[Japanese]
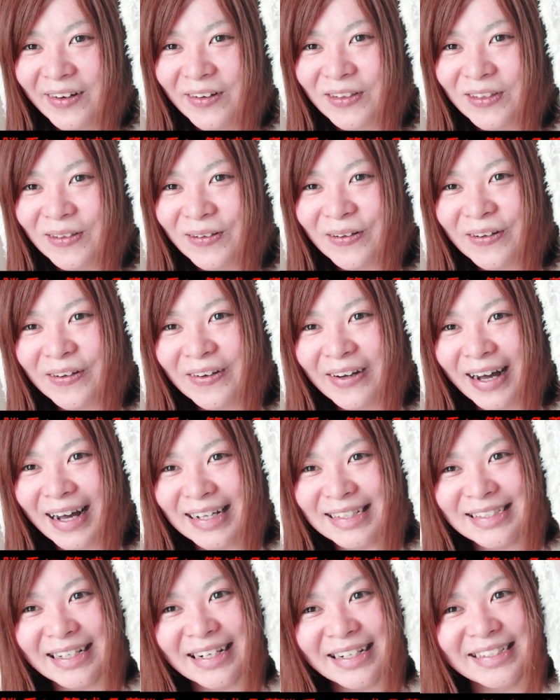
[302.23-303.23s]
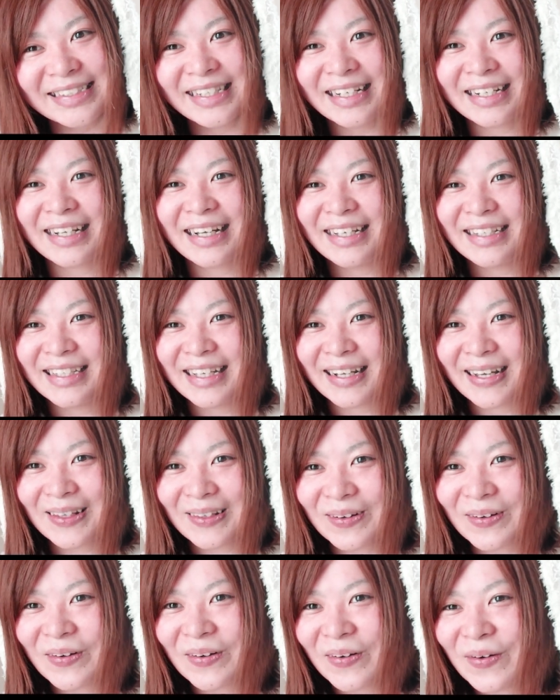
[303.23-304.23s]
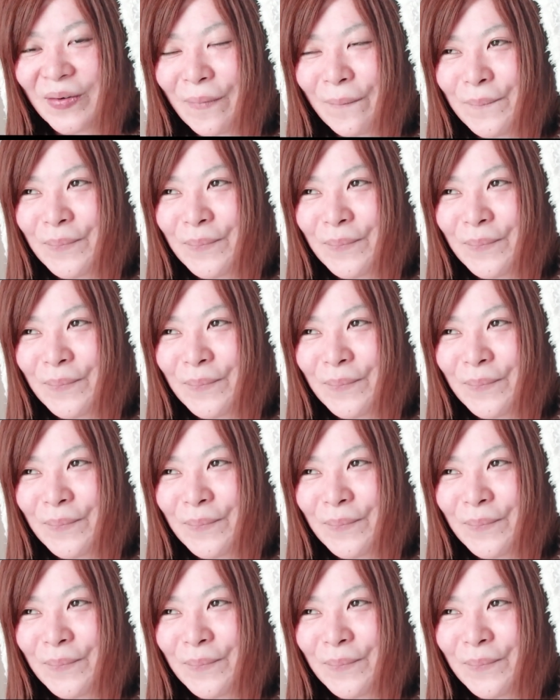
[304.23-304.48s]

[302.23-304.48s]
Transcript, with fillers: 男あさりじゃないんだけど